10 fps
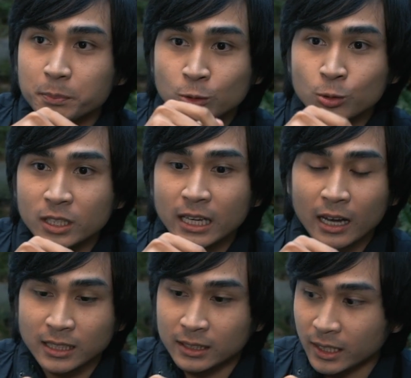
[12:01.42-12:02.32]
peduli ya
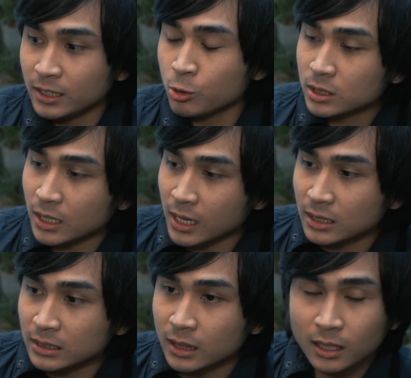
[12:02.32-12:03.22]
nyatanya gue
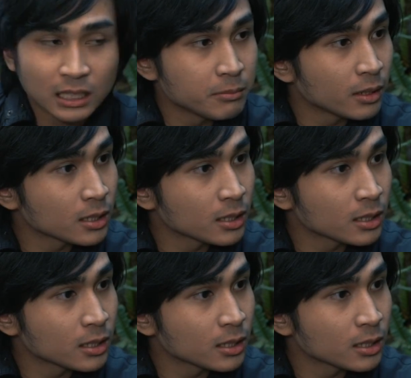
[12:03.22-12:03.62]
sekarang datang lima